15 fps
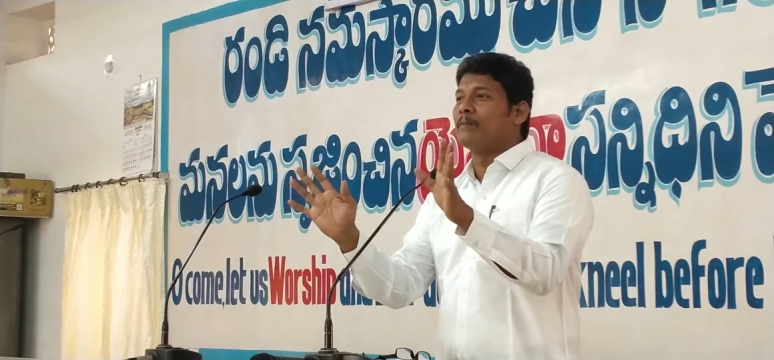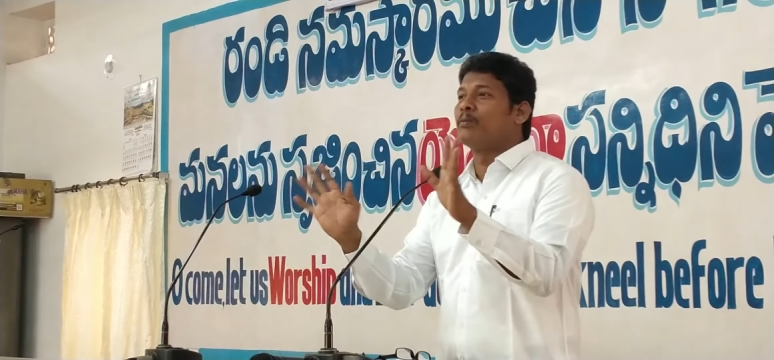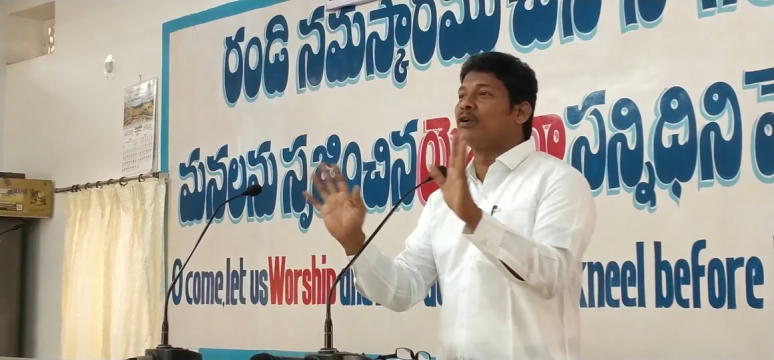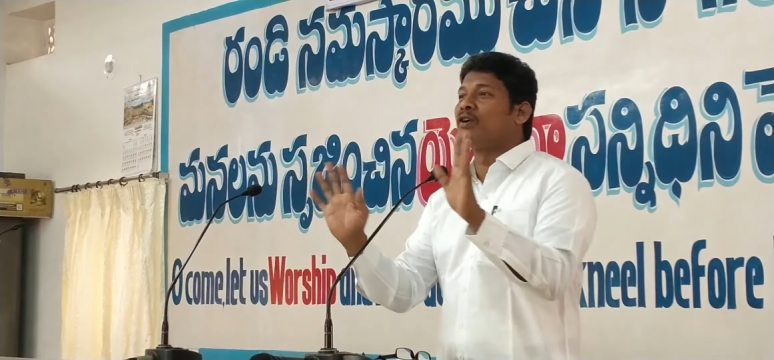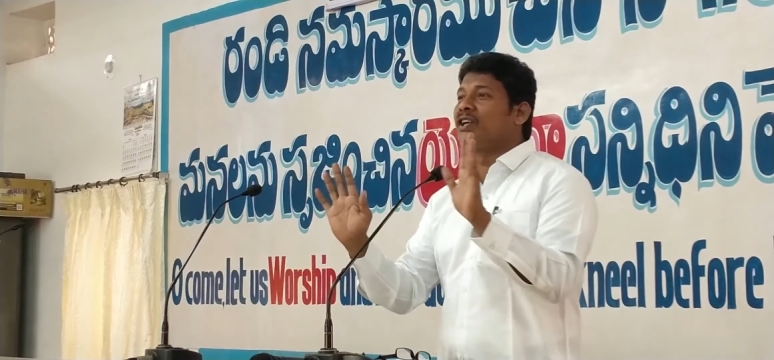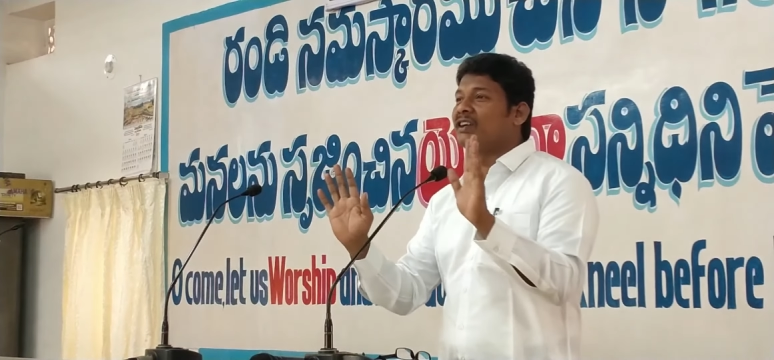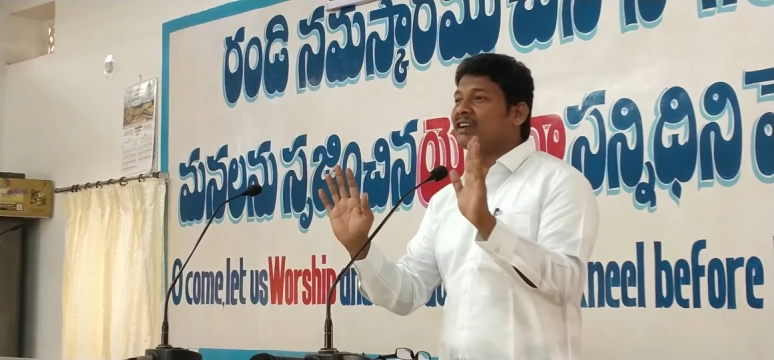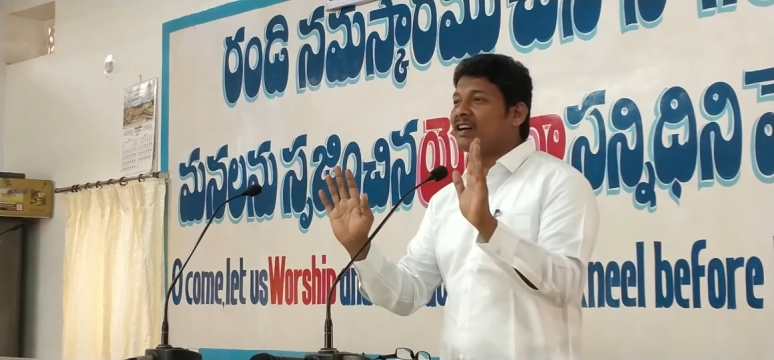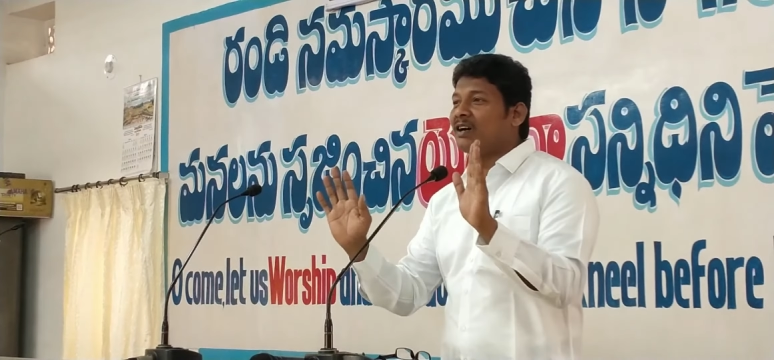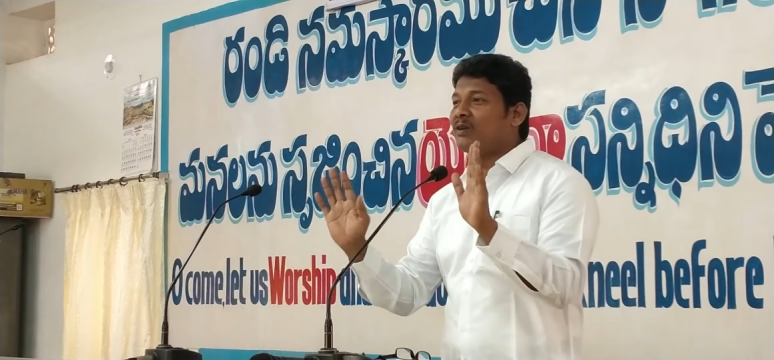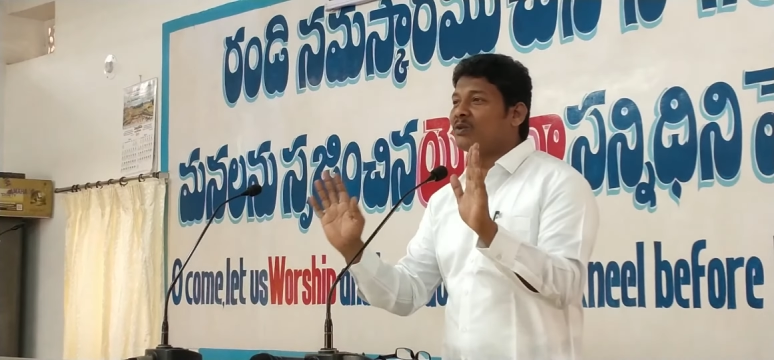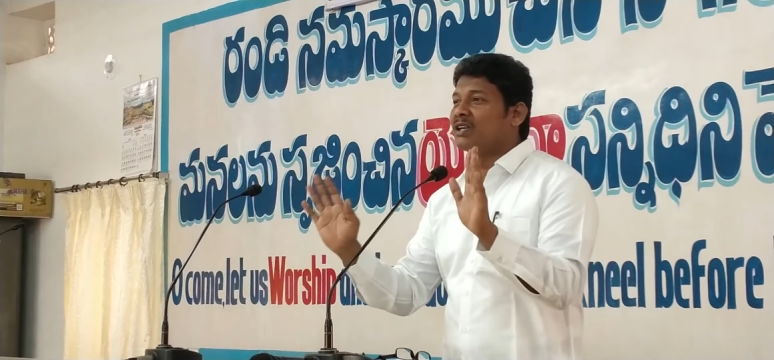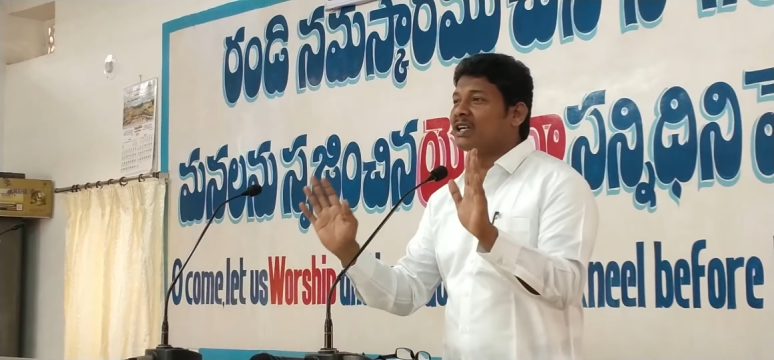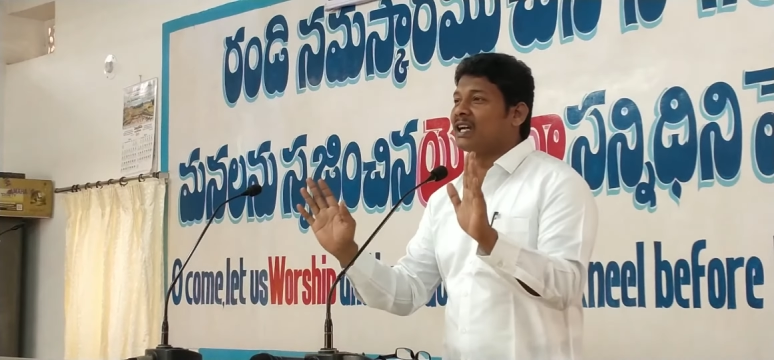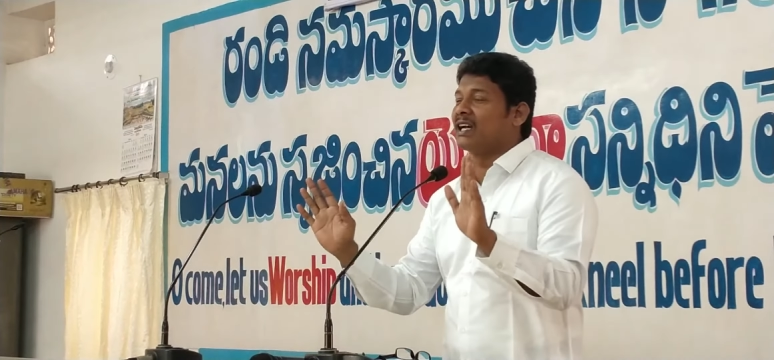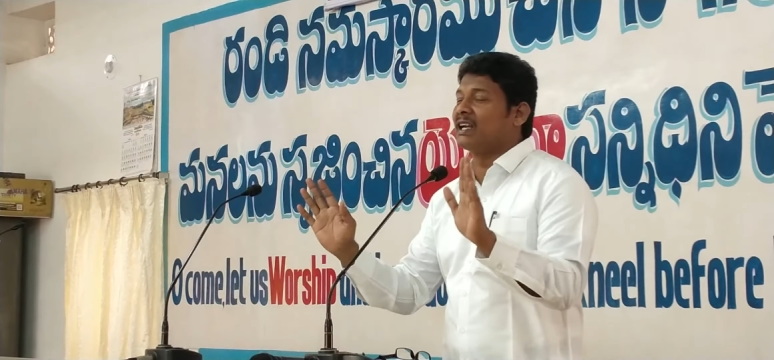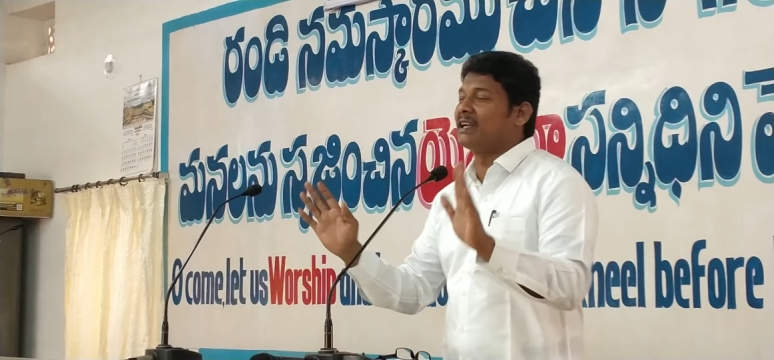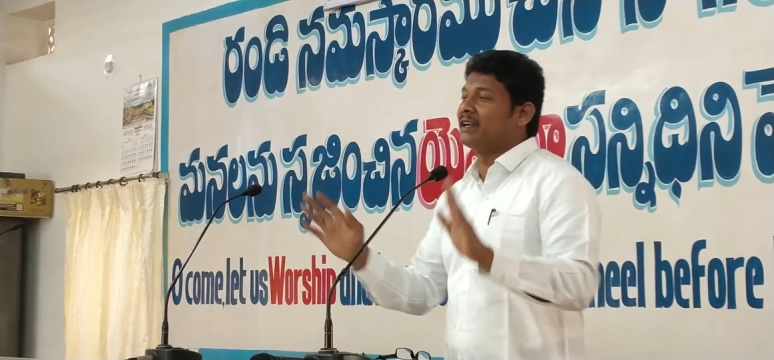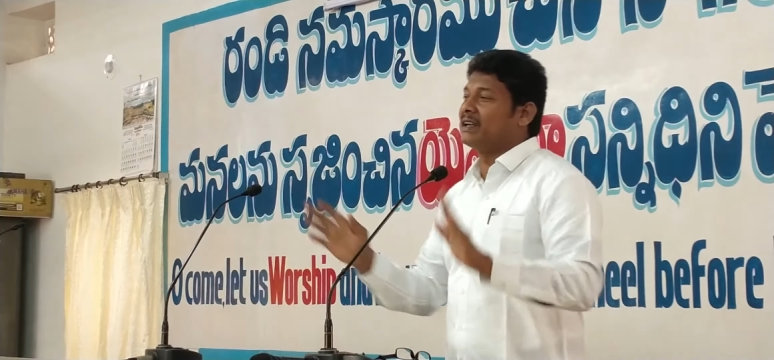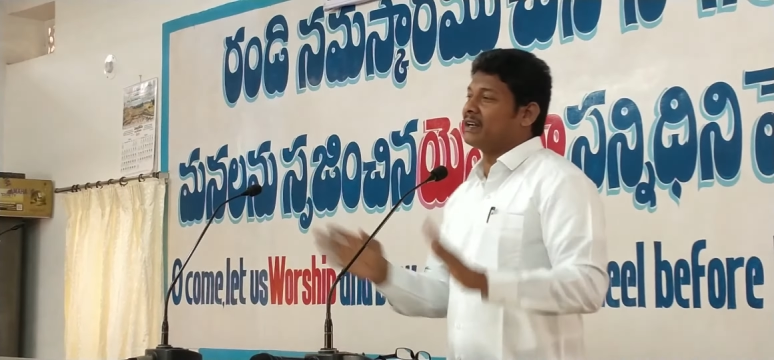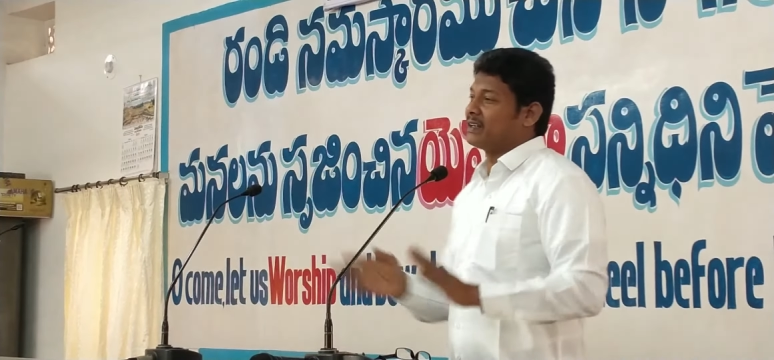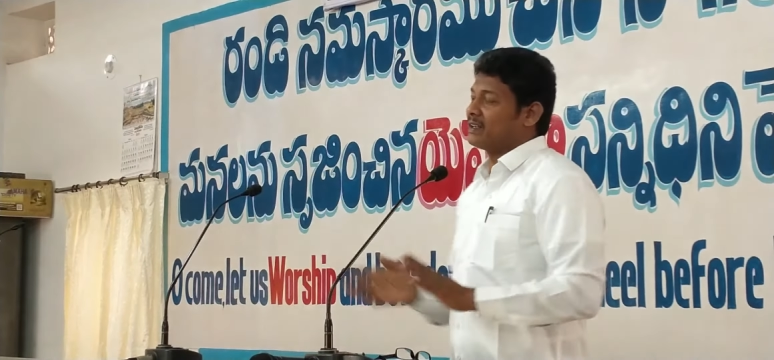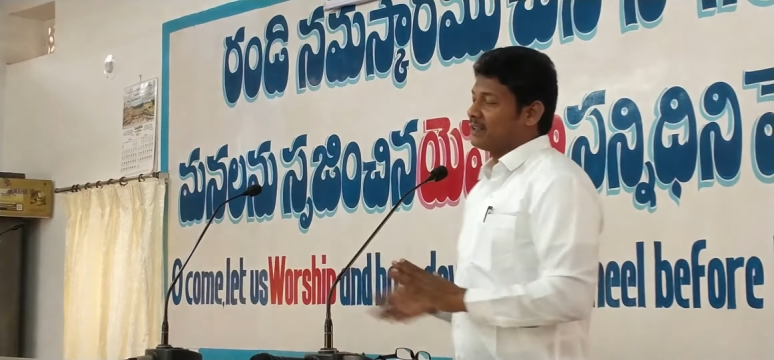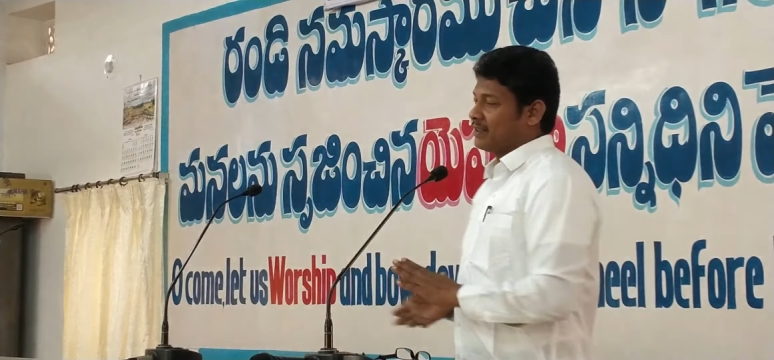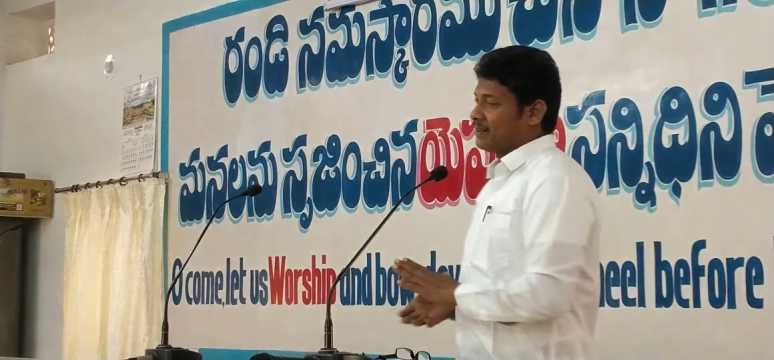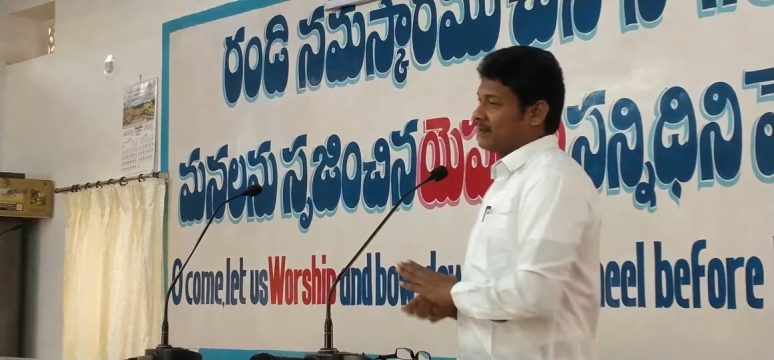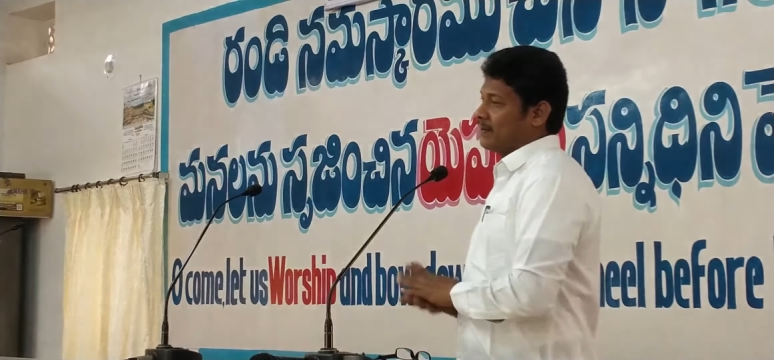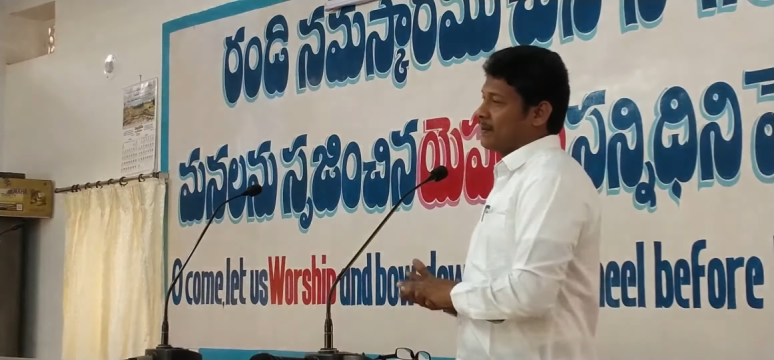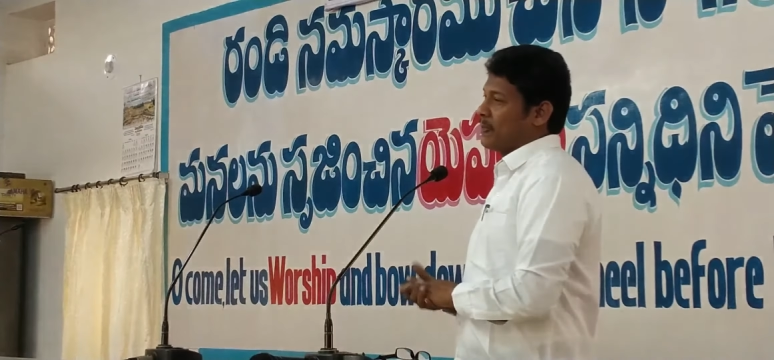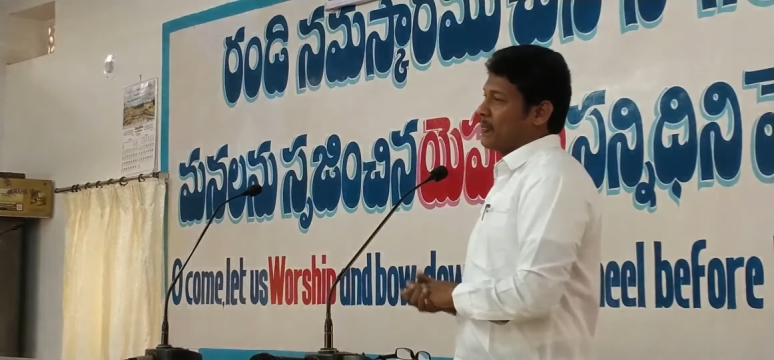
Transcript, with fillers: పొడిగా ఉండాలి అని అంటాడు